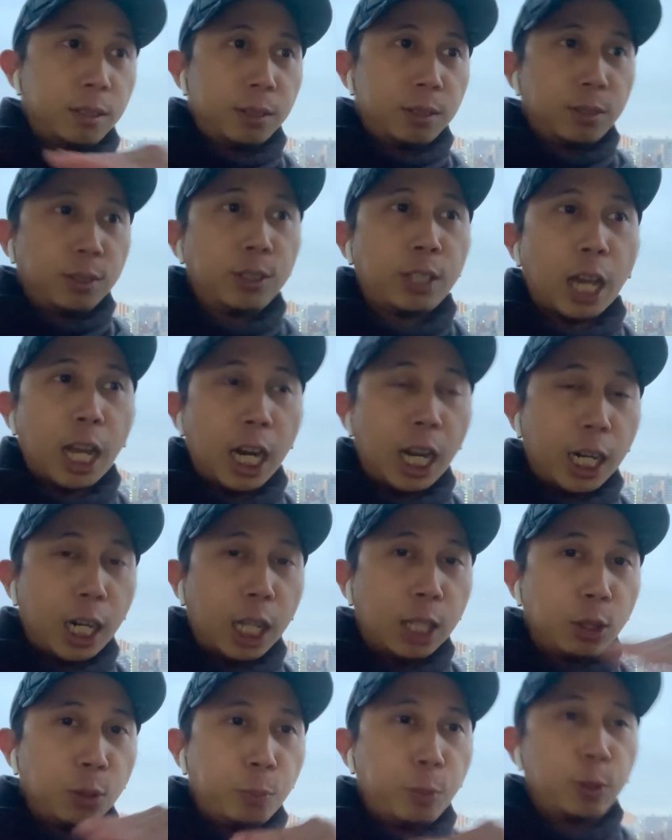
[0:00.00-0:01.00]
jalanan
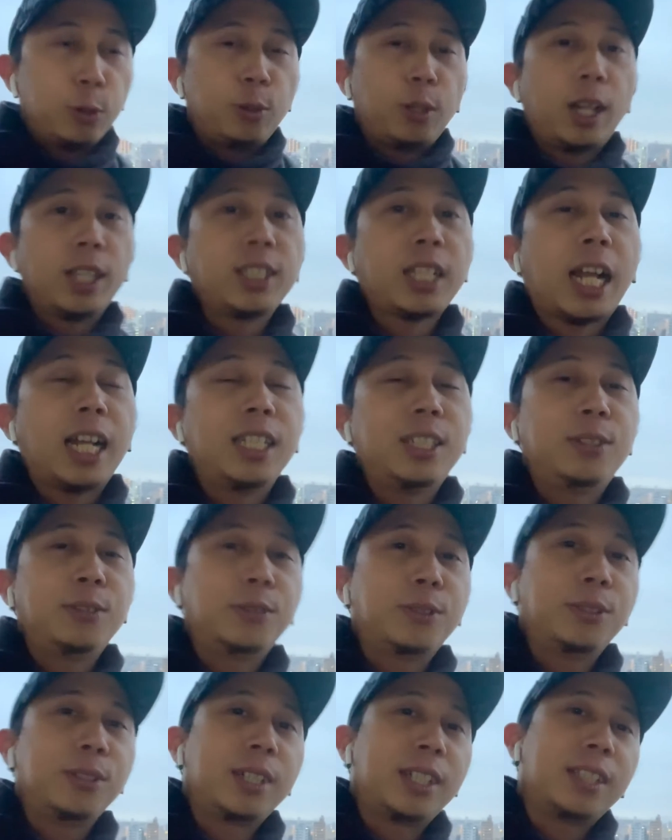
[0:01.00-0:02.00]
tuh penundungan
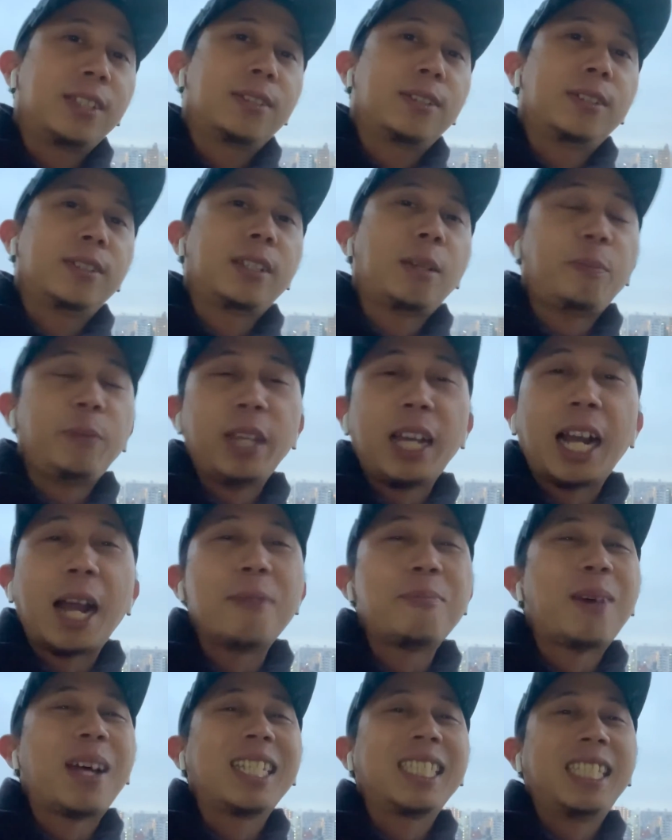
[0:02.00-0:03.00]
salju gitu tapi ya nggak
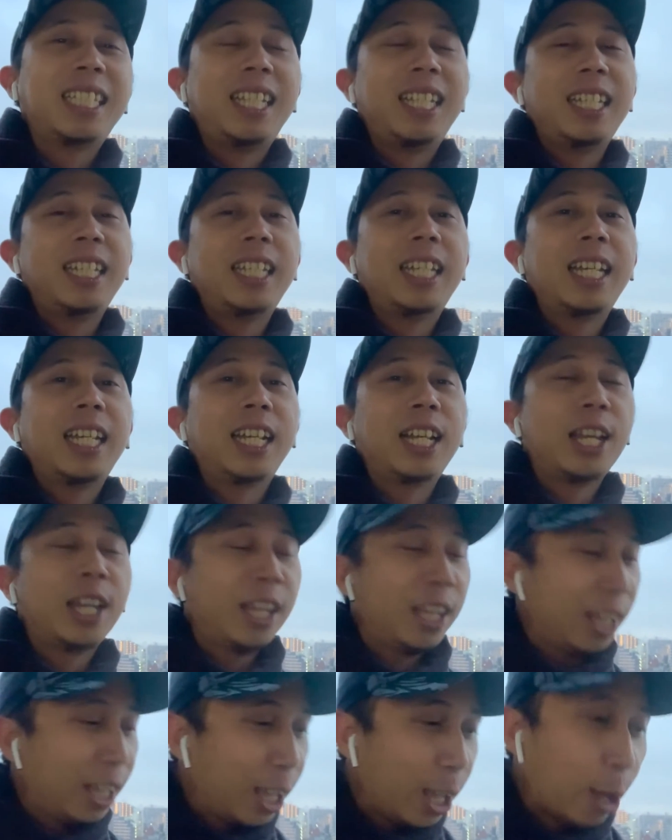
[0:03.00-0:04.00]
pasti
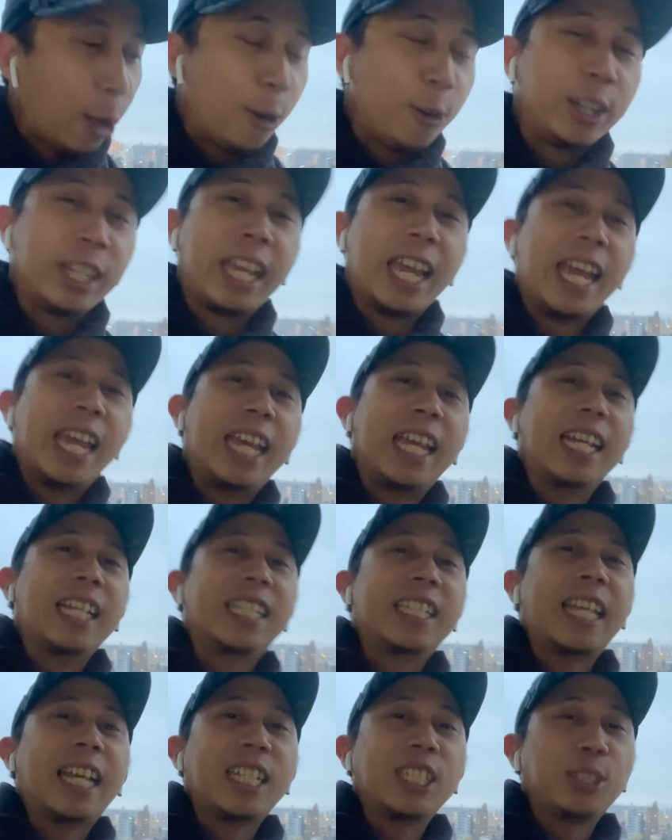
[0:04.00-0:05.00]
oke okay,
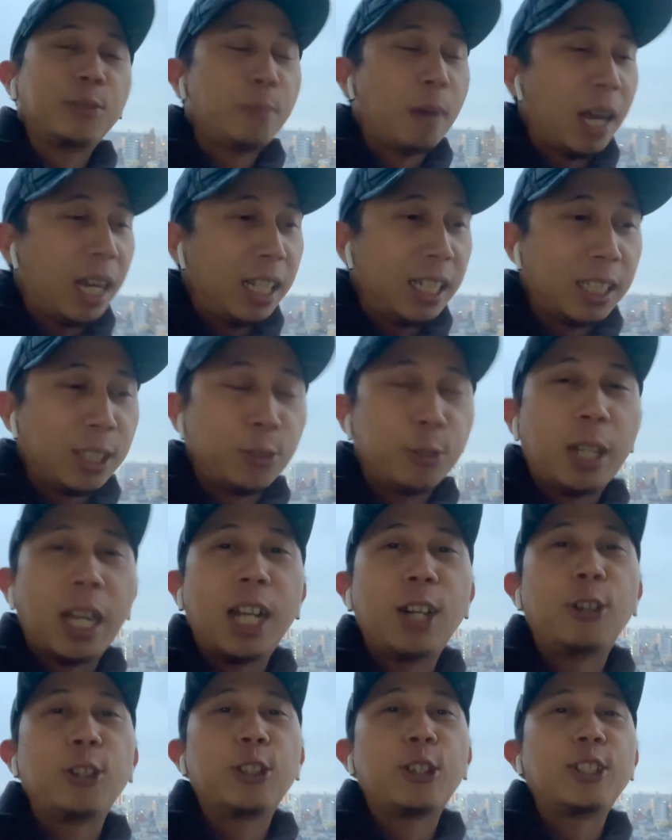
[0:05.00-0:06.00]
thanks banget udah
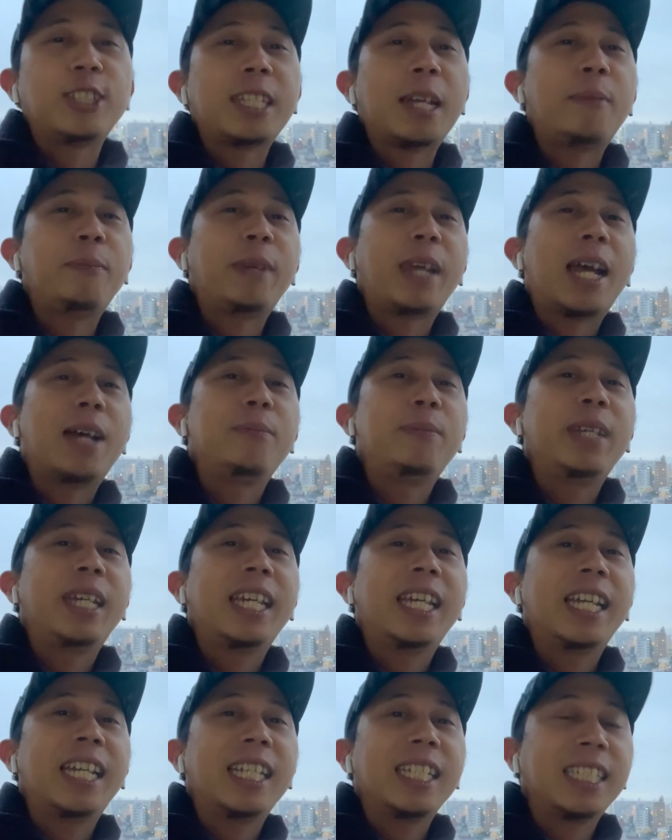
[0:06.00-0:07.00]
nonton sampai
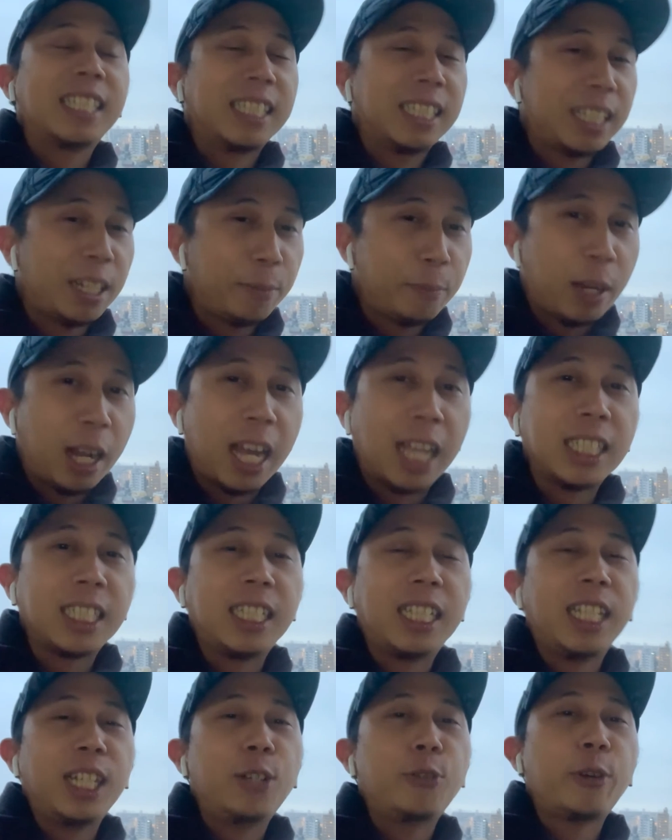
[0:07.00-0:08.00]
habis terima
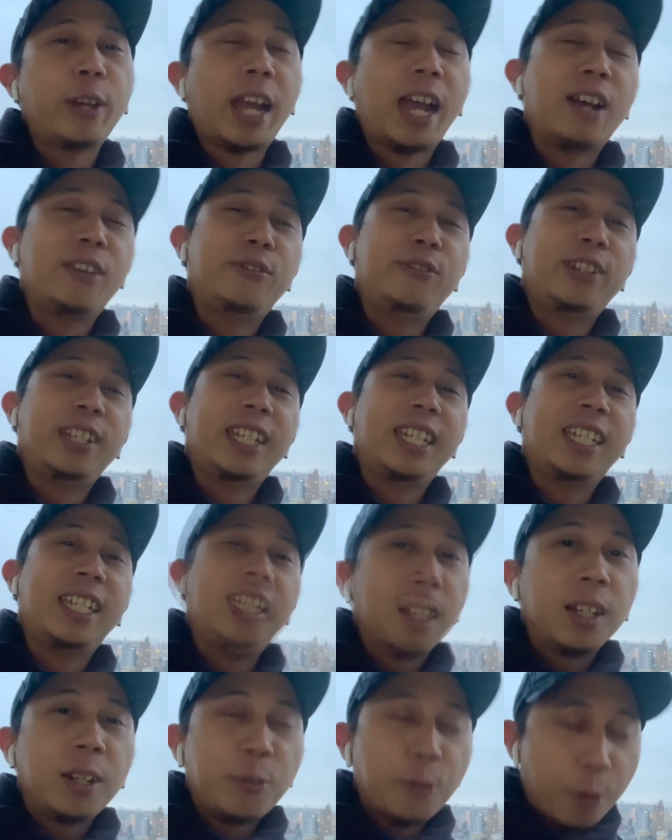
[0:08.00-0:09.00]
kasih gue
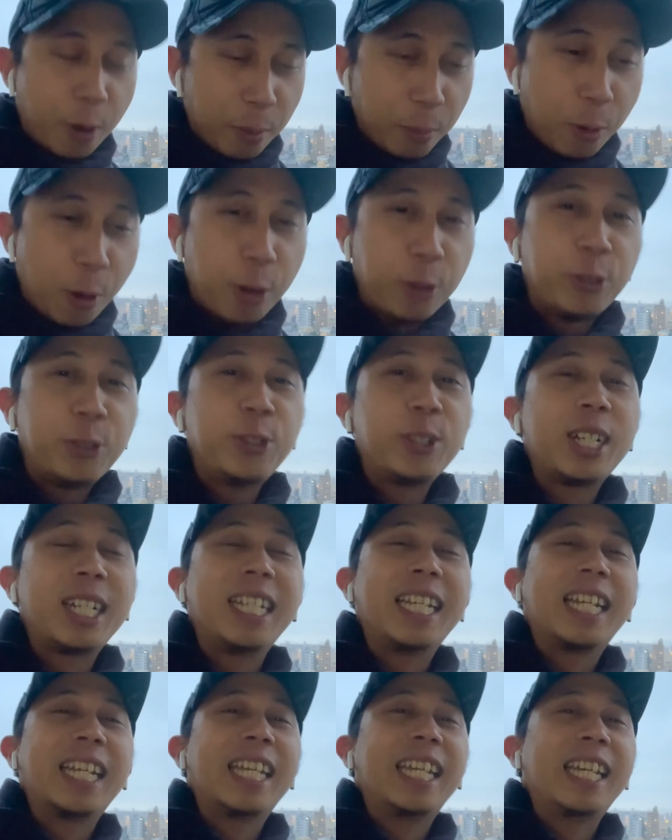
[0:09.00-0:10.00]
Afri gue mau undur
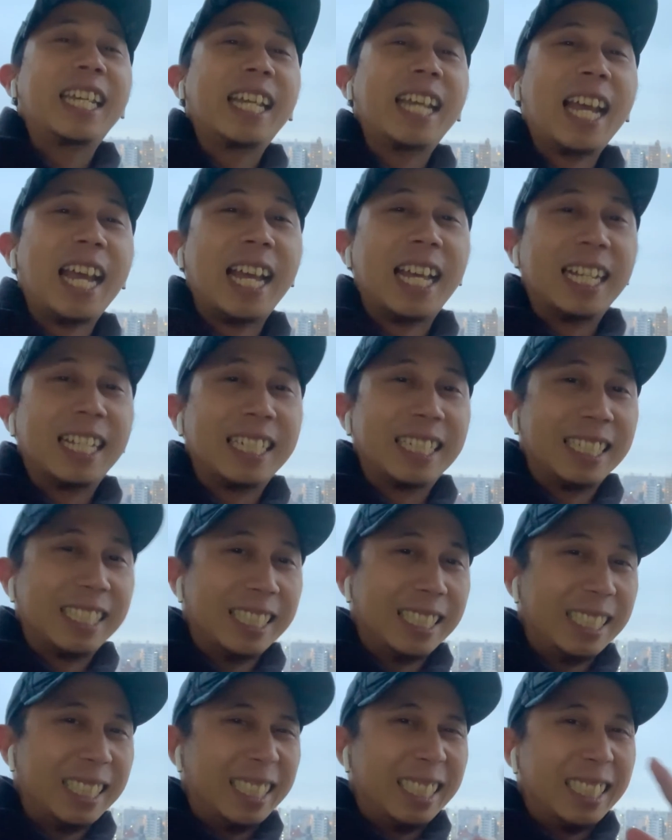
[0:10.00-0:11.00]
diri
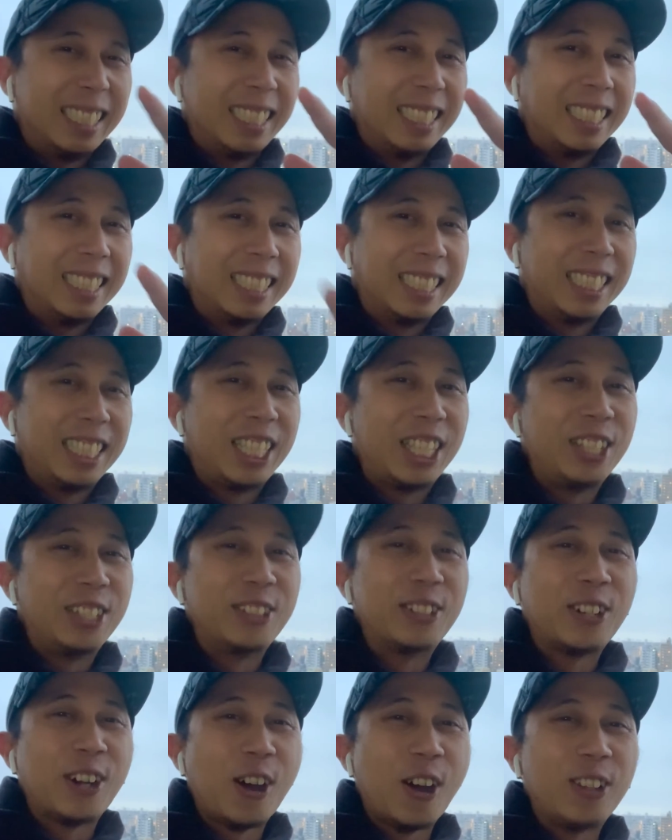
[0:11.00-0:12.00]
see
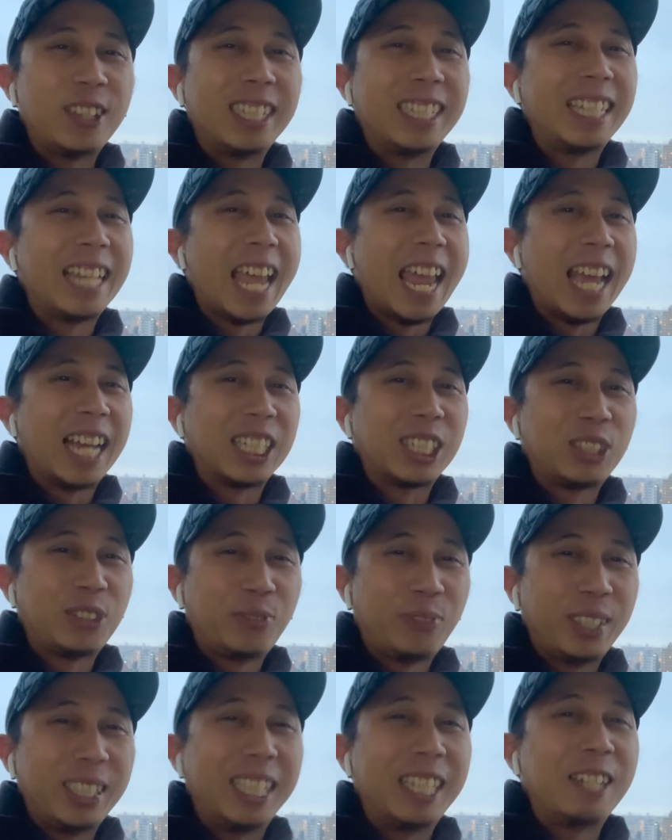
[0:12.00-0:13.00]
you on the next
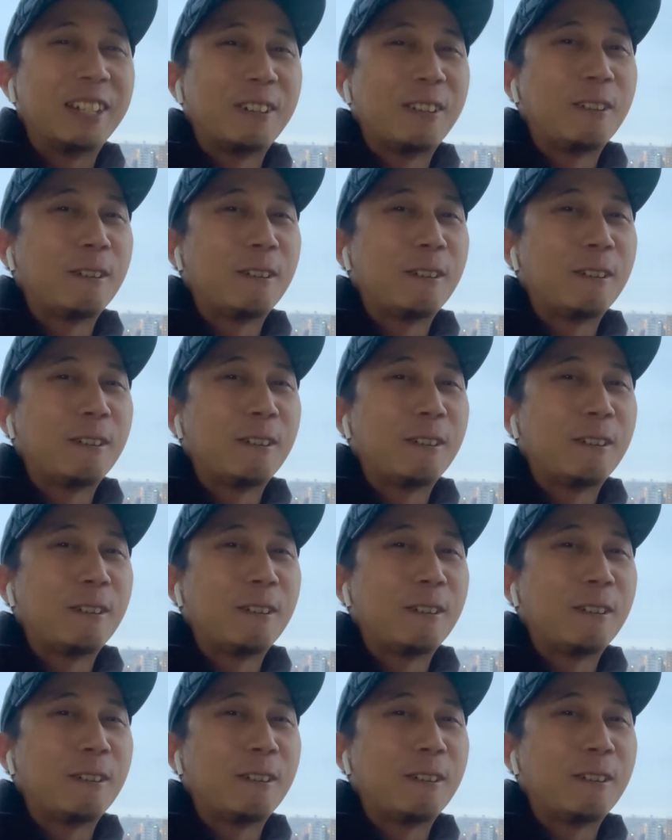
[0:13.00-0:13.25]
video